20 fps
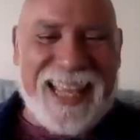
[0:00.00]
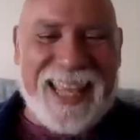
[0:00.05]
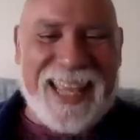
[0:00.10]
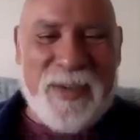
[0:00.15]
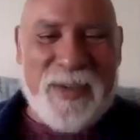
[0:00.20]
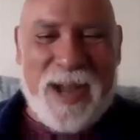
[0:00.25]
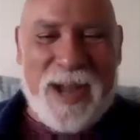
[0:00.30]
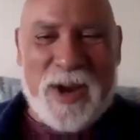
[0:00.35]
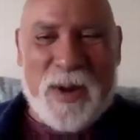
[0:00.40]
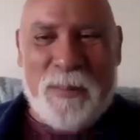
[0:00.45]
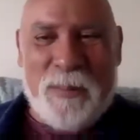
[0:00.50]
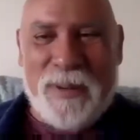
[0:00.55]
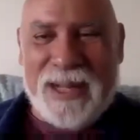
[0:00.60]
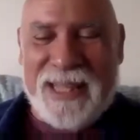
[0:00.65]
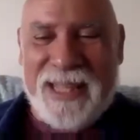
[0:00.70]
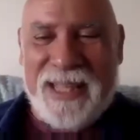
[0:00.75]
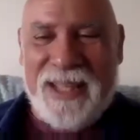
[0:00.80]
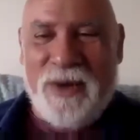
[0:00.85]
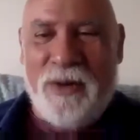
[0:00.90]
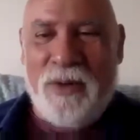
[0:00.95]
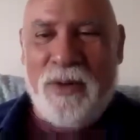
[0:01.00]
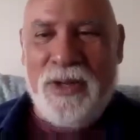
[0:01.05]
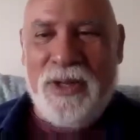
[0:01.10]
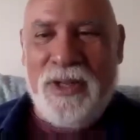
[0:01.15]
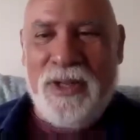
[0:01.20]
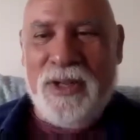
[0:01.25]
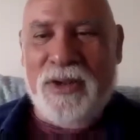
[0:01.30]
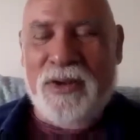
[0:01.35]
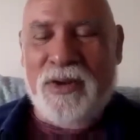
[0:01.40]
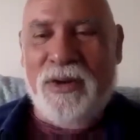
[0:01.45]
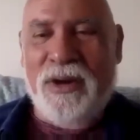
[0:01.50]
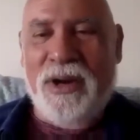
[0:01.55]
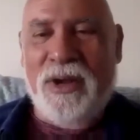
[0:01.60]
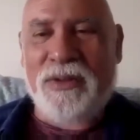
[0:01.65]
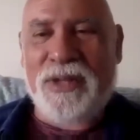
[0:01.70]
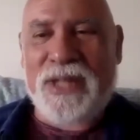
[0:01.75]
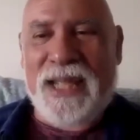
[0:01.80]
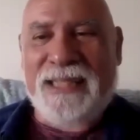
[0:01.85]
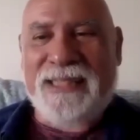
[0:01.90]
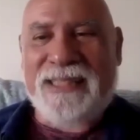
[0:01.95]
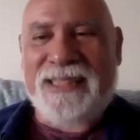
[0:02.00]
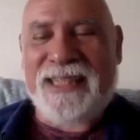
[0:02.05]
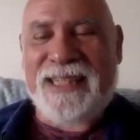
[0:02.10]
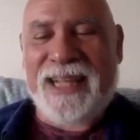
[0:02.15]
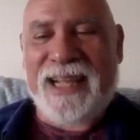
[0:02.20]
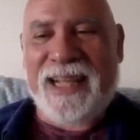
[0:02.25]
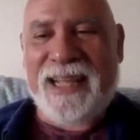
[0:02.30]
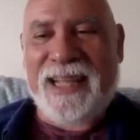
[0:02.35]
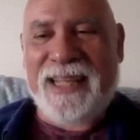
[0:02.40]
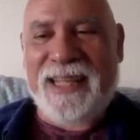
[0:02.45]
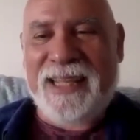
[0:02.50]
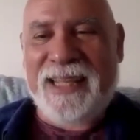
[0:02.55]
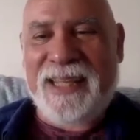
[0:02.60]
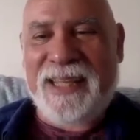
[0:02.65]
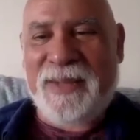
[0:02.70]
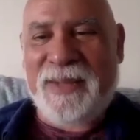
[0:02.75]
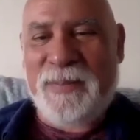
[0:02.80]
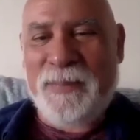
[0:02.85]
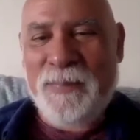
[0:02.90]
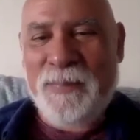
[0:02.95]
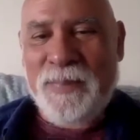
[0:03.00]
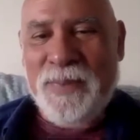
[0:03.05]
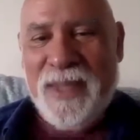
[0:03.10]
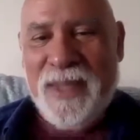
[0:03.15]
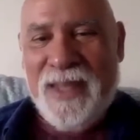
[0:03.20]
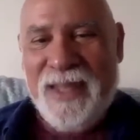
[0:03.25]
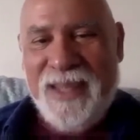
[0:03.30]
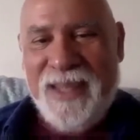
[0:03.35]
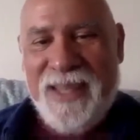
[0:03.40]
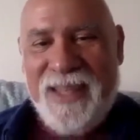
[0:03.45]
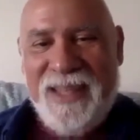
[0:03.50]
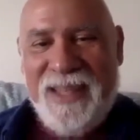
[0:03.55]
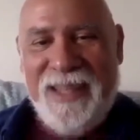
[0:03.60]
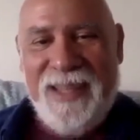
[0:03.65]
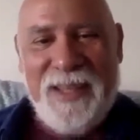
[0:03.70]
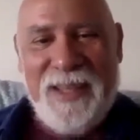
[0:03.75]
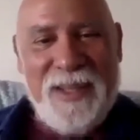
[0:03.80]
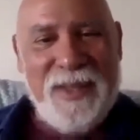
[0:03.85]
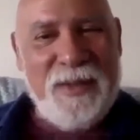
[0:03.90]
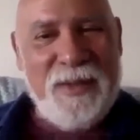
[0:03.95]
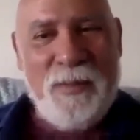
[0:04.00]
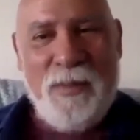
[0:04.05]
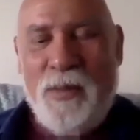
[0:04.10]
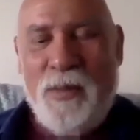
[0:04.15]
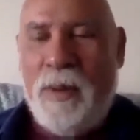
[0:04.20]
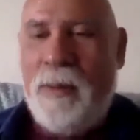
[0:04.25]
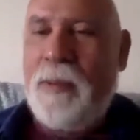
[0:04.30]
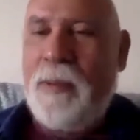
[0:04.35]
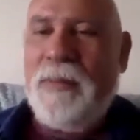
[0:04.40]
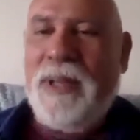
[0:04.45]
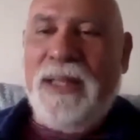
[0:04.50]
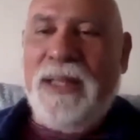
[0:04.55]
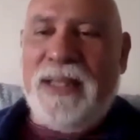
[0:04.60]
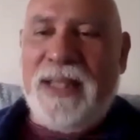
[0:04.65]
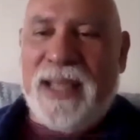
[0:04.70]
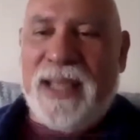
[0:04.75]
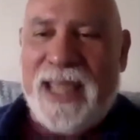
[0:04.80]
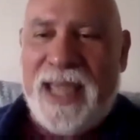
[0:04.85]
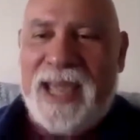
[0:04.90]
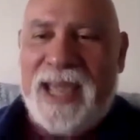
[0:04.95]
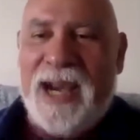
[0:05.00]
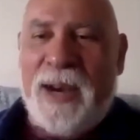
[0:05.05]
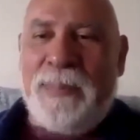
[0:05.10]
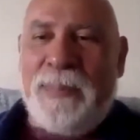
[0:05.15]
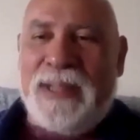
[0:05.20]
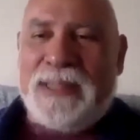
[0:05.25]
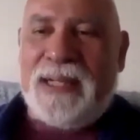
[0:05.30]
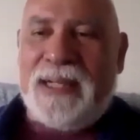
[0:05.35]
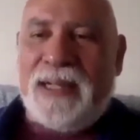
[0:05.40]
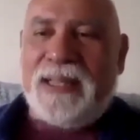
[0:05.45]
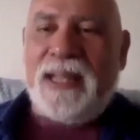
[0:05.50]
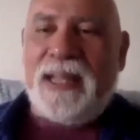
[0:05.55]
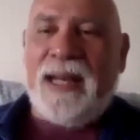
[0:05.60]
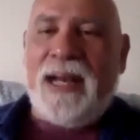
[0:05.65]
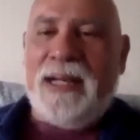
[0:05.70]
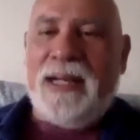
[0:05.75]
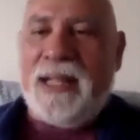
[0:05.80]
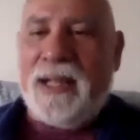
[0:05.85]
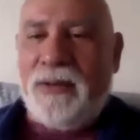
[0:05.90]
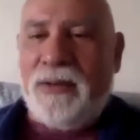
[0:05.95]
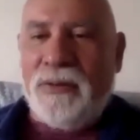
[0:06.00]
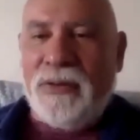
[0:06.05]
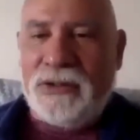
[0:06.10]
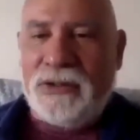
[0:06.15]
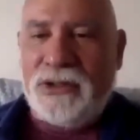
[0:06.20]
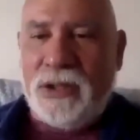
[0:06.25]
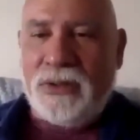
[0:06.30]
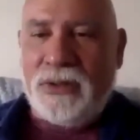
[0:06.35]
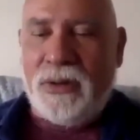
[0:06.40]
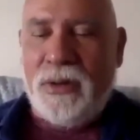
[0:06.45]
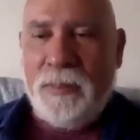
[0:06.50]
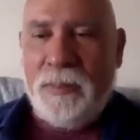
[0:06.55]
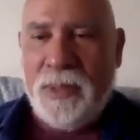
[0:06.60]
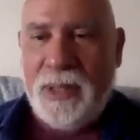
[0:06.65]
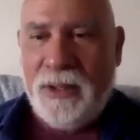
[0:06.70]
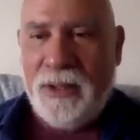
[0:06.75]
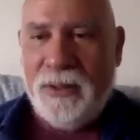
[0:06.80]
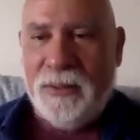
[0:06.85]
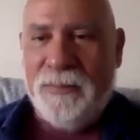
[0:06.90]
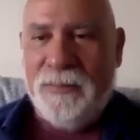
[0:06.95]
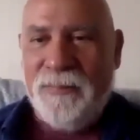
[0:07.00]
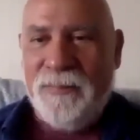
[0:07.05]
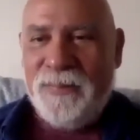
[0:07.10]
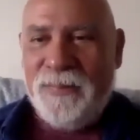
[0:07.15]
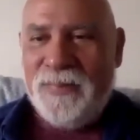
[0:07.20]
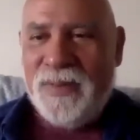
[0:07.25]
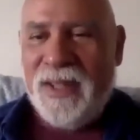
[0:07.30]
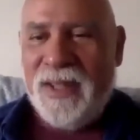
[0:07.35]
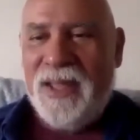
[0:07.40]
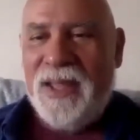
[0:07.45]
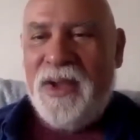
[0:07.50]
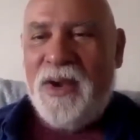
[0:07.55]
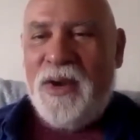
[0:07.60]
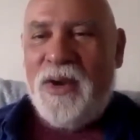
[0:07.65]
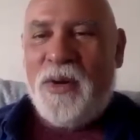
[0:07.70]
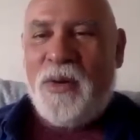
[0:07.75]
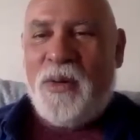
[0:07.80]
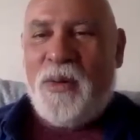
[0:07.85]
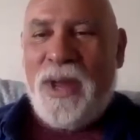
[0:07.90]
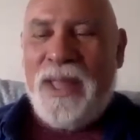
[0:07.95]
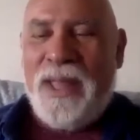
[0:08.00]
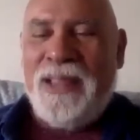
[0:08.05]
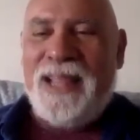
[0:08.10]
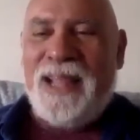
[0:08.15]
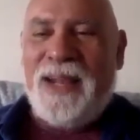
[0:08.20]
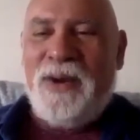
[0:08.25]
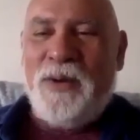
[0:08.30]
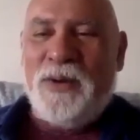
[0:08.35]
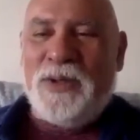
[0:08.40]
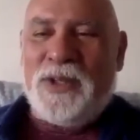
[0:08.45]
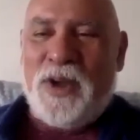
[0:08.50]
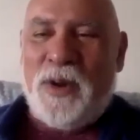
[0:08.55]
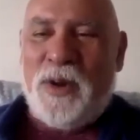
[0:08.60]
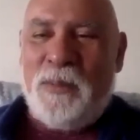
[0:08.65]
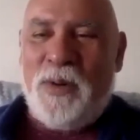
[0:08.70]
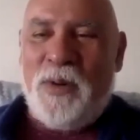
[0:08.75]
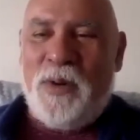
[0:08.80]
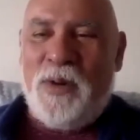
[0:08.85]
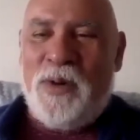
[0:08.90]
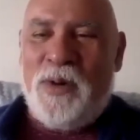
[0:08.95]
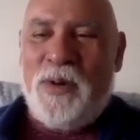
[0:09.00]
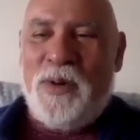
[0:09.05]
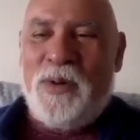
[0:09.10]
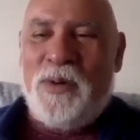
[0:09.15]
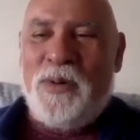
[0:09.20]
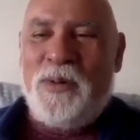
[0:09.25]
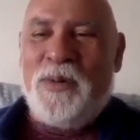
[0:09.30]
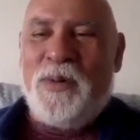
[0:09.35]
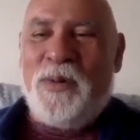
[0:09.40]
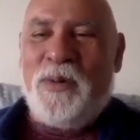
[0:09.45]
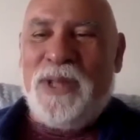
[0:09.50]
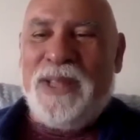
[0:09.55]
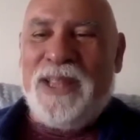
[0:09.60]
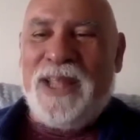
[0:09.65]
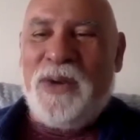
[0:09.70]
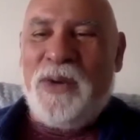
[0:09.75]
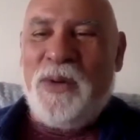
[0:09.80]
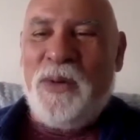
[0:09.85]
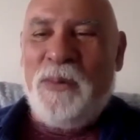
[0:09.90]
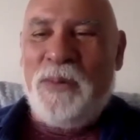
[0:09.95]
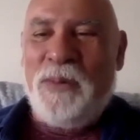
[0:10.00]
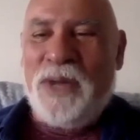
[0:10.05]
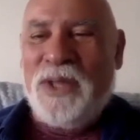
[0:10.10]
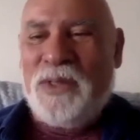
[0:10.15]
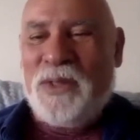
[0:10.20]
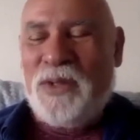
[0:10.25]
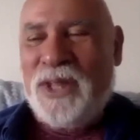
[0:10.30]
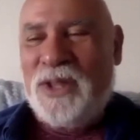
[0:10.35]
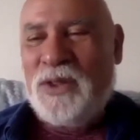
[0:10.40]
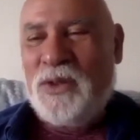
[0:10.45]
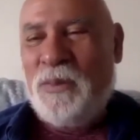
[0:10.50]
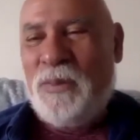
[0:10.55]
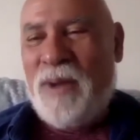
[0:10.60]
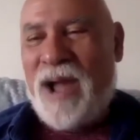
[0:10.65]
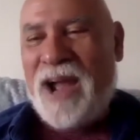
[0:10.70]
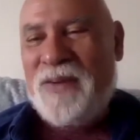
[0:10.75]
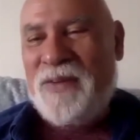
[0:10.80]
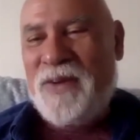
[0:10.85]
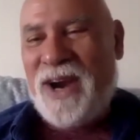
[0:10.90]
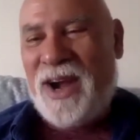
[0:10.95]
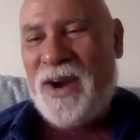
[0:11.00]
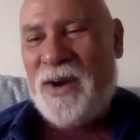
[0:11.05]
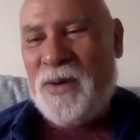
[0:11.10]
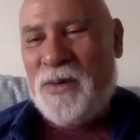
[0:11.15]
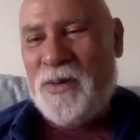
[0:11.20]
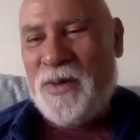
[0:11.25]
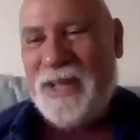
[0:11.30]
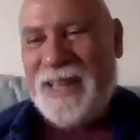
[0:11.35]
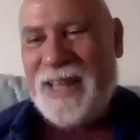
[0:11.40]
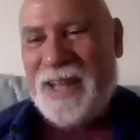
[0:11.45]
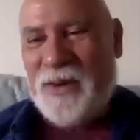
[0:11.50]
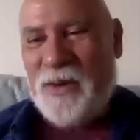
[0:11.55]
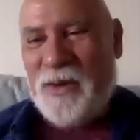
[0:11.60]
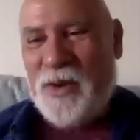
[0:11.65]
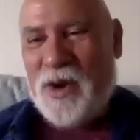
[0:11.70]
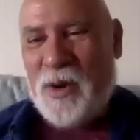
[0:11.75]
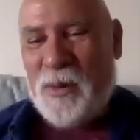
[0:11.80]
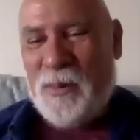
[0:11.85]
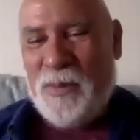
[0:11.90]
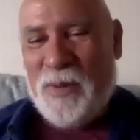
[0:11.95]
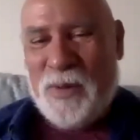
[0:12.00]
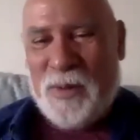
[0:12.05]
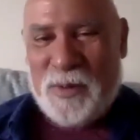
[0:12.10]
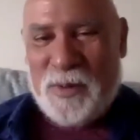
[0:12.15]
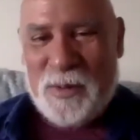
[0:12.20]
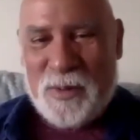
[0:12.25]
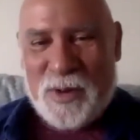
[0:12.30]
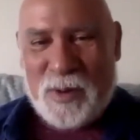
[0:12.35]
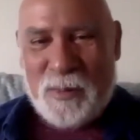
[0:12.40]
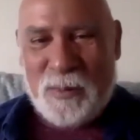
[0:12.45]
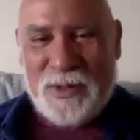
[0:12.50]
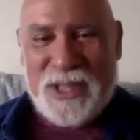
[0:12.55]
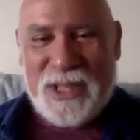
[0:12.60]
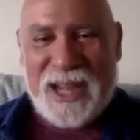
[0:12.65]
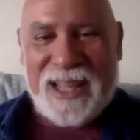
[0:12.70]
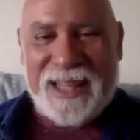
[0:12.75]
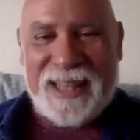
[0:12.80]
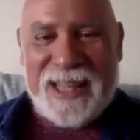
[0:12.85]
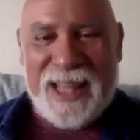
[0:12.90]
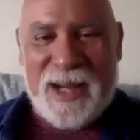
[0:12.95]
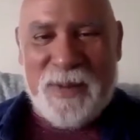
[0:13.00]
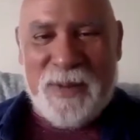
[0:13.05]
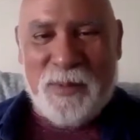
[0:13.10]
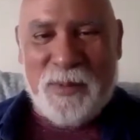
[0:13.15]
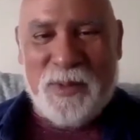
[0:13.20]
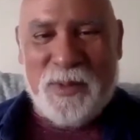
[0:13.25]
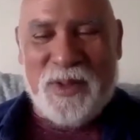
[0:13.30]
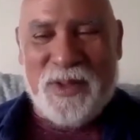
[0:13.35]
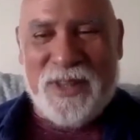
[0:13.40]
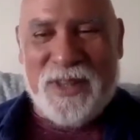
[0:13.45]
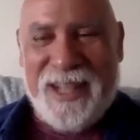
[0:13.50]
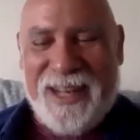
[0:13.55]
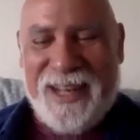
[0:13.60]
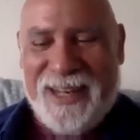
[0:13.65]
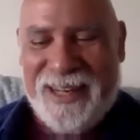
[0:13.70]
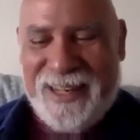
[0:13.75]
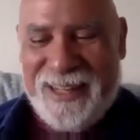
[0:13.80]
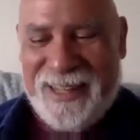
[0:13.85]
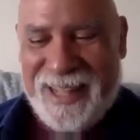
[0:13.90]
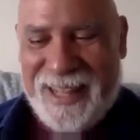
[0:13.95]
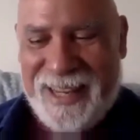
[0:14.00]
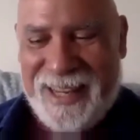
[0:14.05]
que va a compartir hoy con la audiencia y, nuevamente, qué gran placer tenerte con nosotros, Emilio. Cuéntanos, cuéntanos un poquito de tu background, cuéntanos cómo, llegaste al mundo del,